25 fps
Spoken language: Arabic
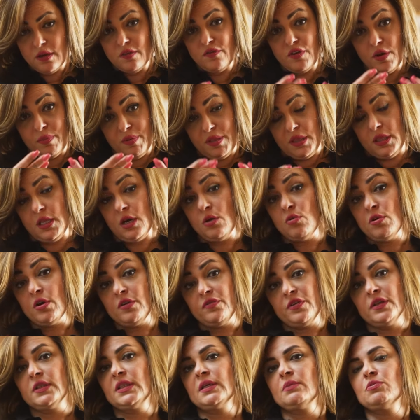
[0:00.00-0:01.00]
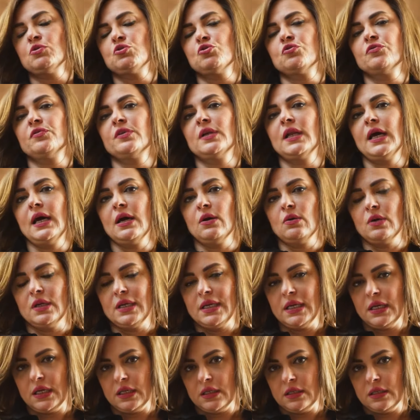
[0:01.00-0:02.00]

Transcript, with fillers: فبتنور فأنت بتشوف اللي حواليها